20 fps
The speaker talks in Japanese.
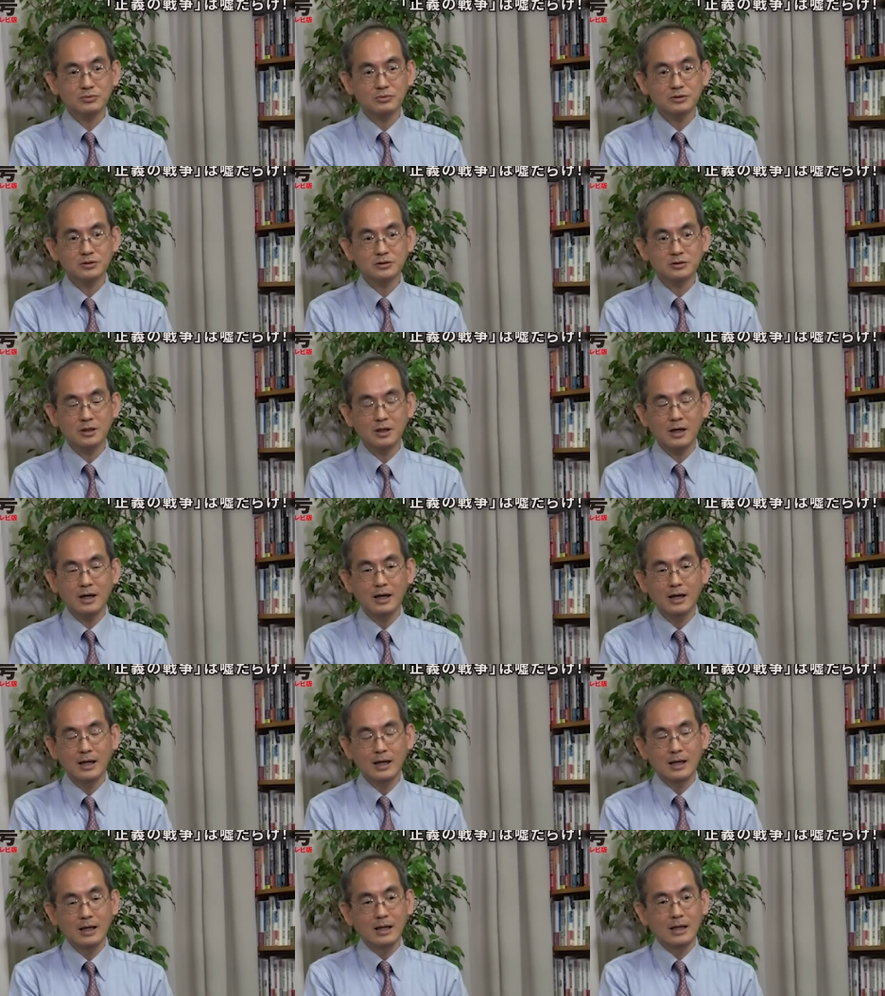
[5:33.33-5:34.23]
とですが
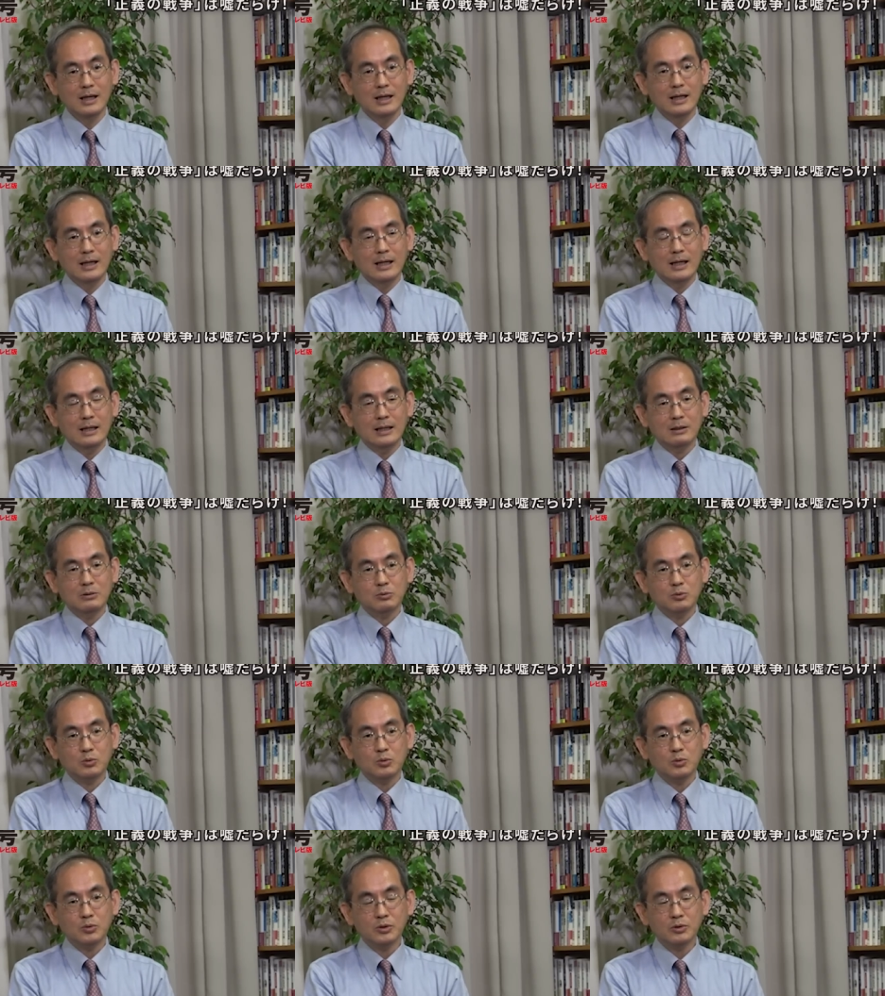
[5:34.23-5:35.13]

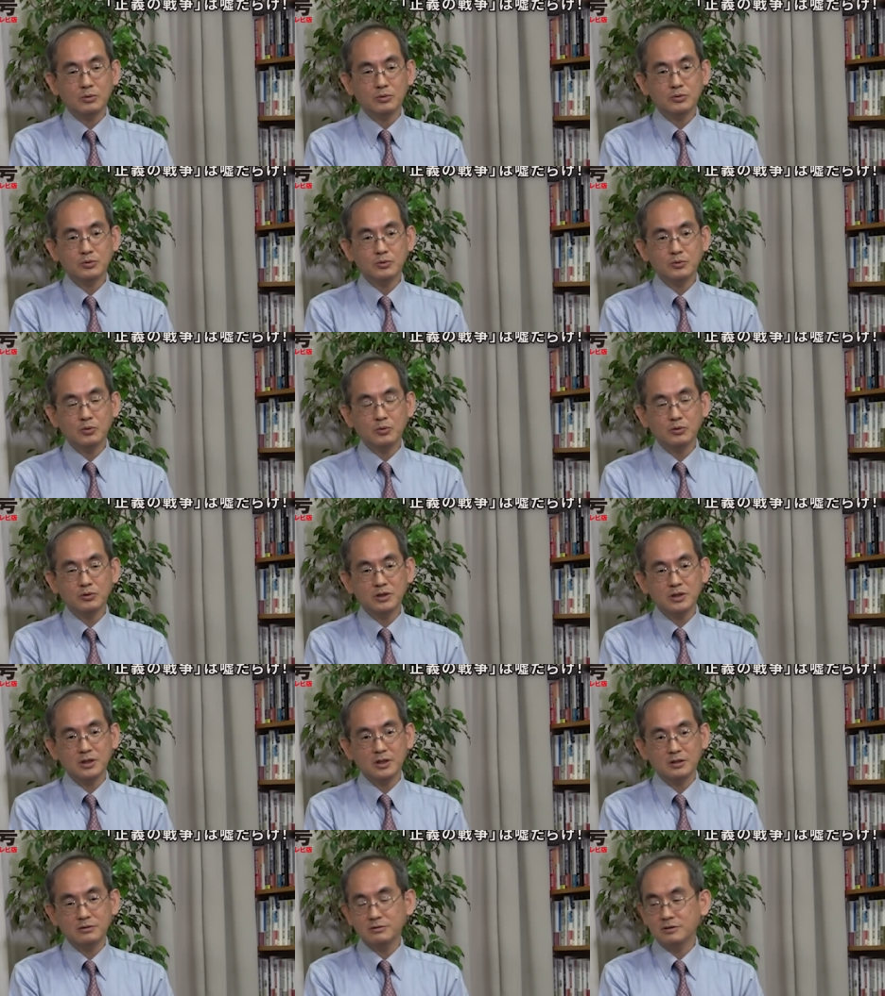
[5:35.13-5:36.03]
これほど大
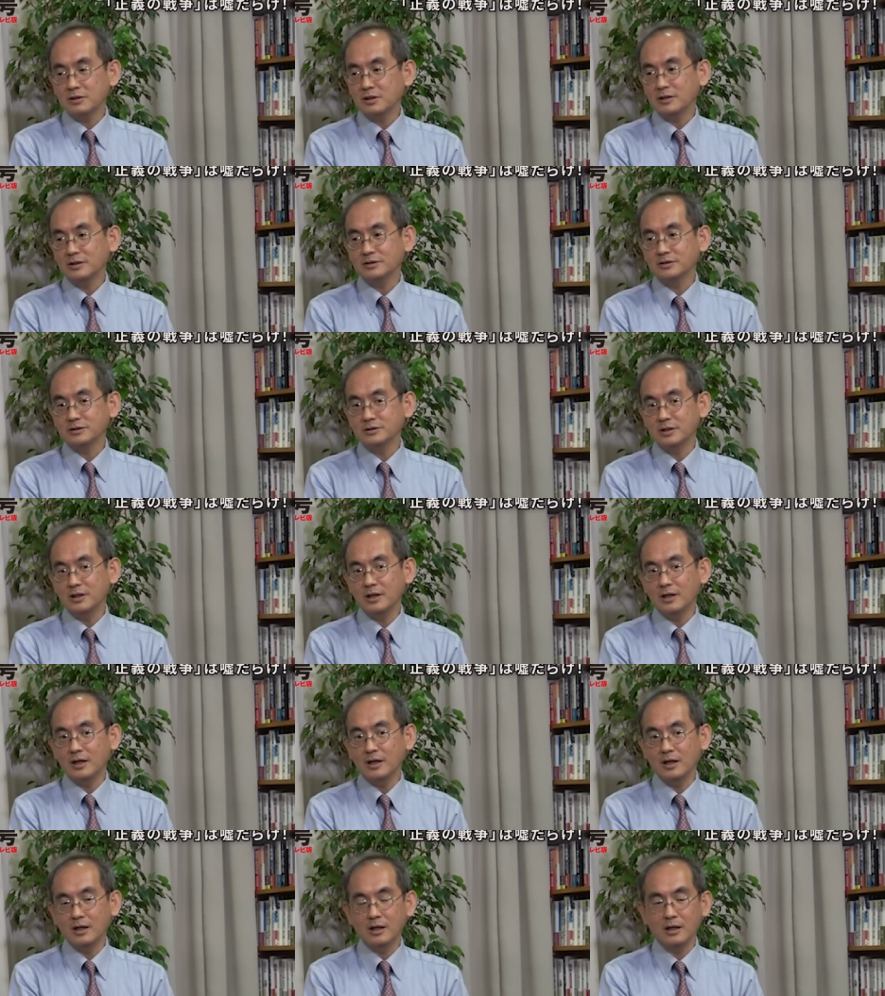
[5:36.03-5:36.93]
きな国がです
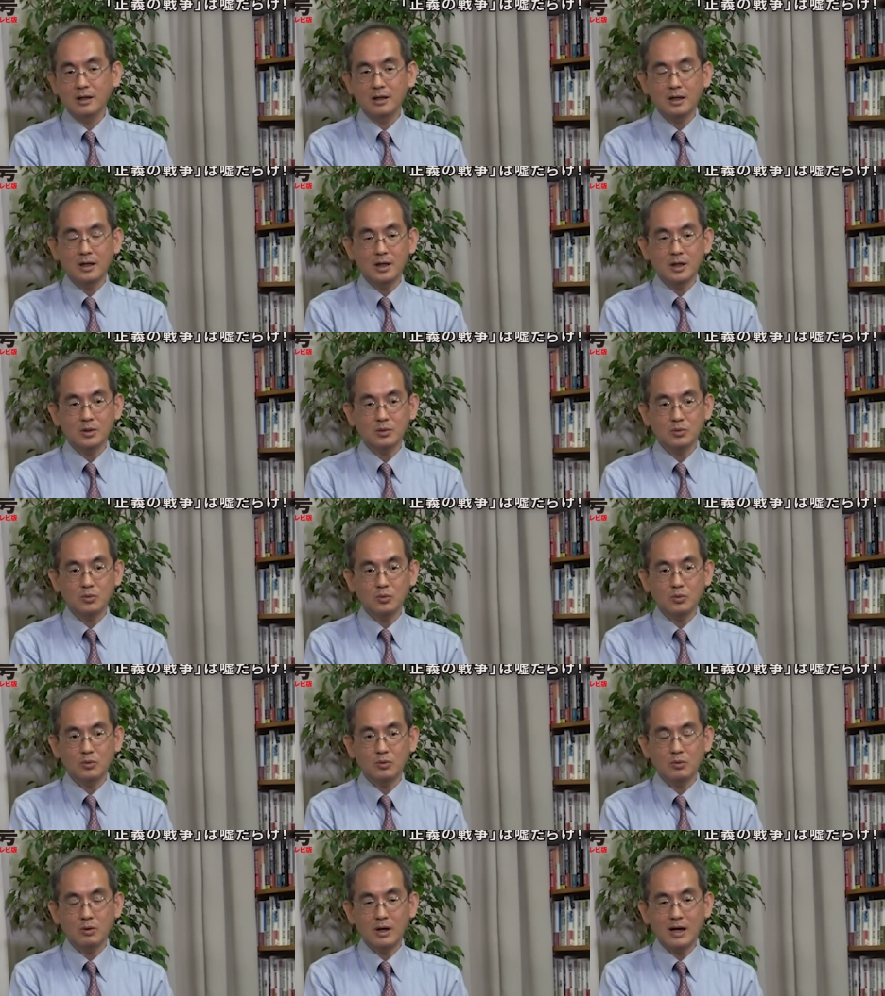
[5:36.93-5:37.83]
ねあ
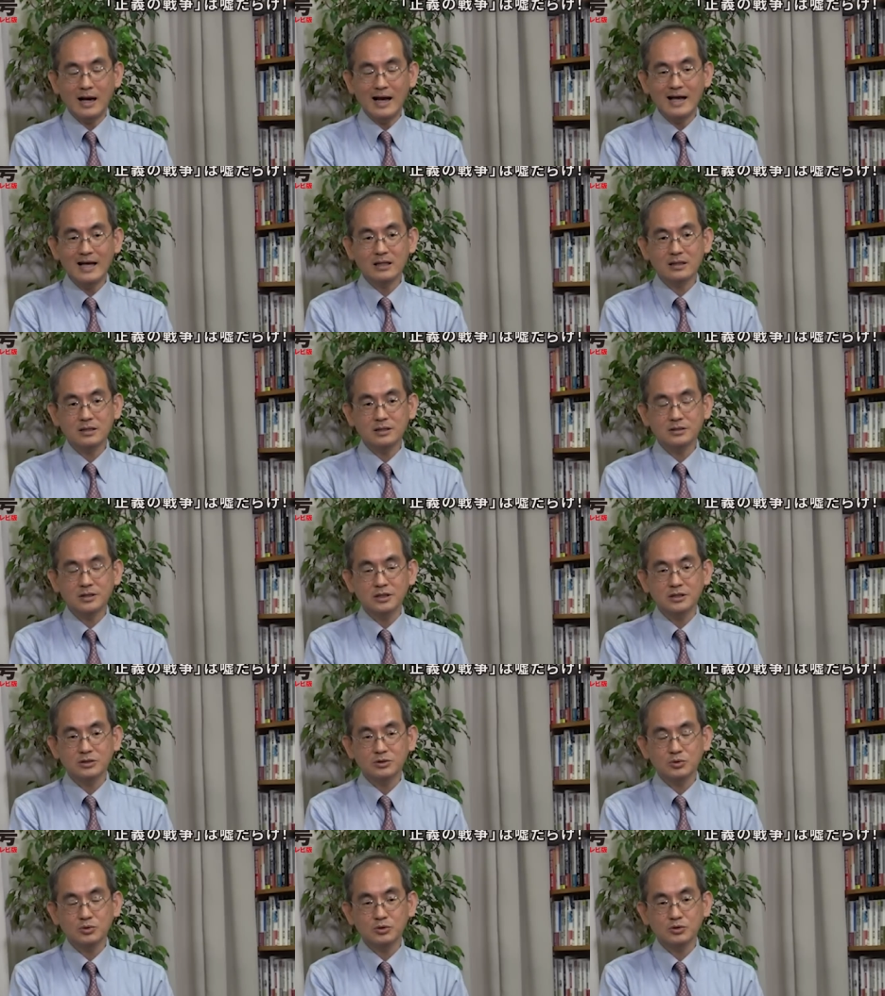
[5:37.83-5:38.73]
のあえて
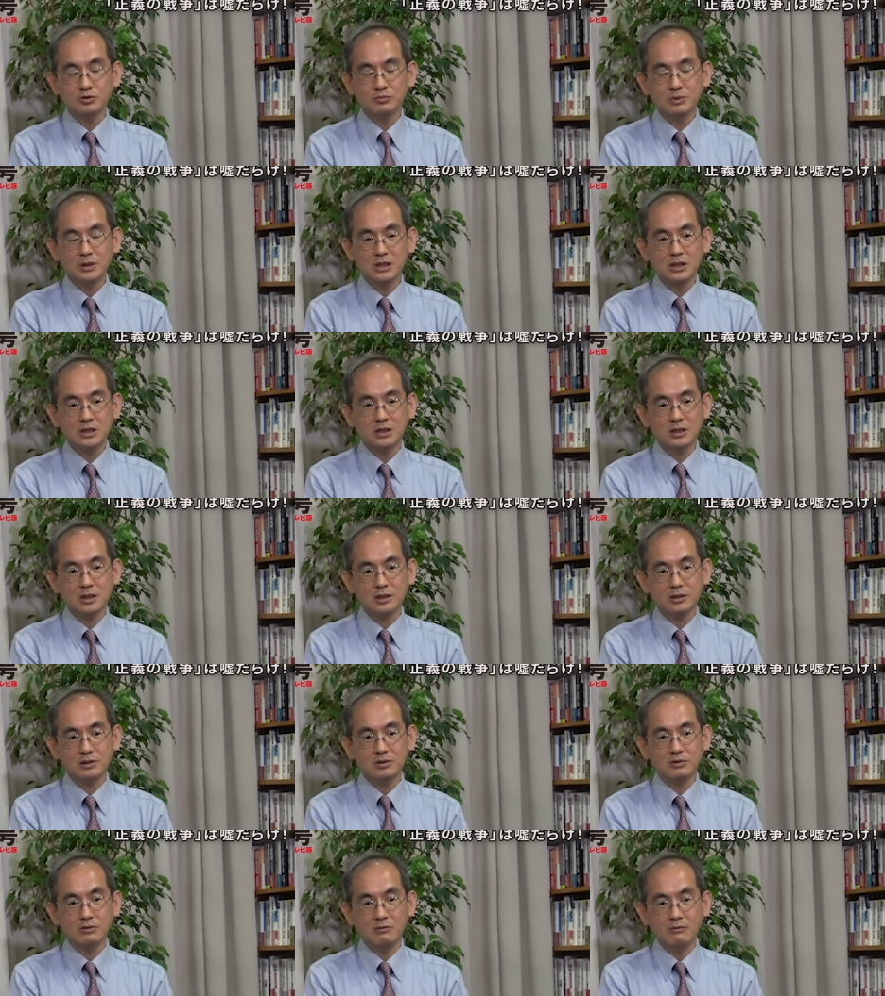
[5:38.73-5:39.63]
戦争に踏み切ったっ
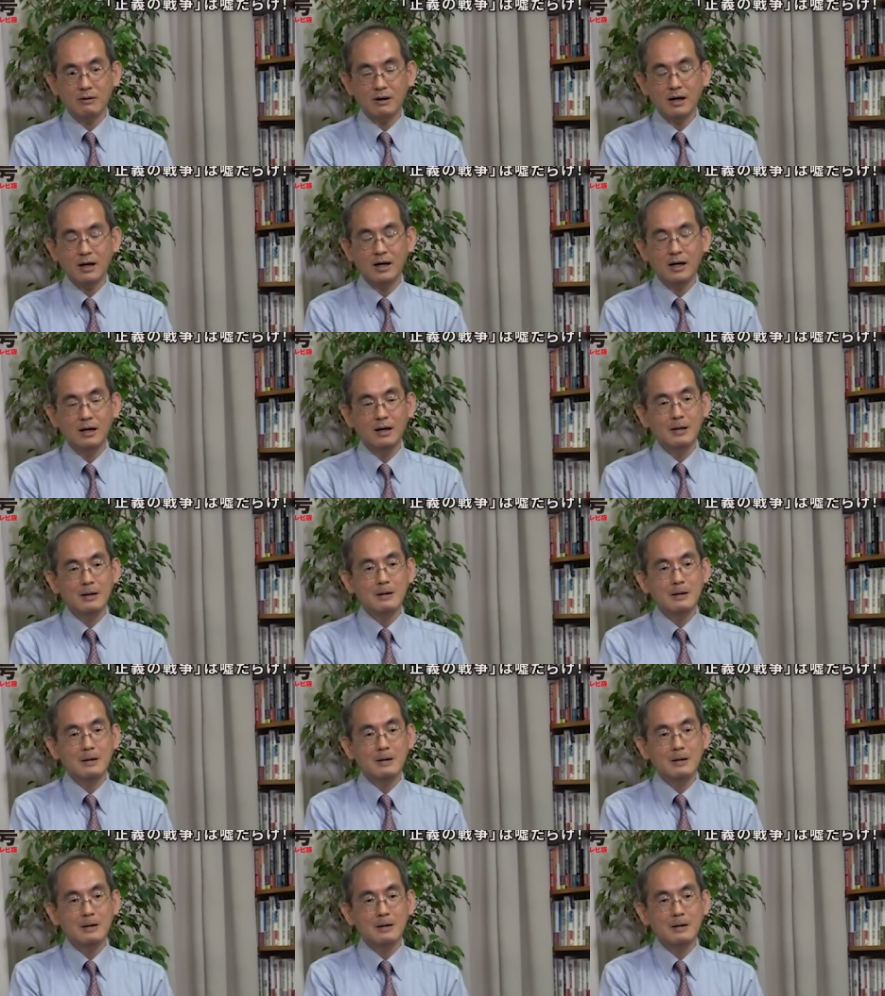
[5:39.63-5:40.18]
ていうのは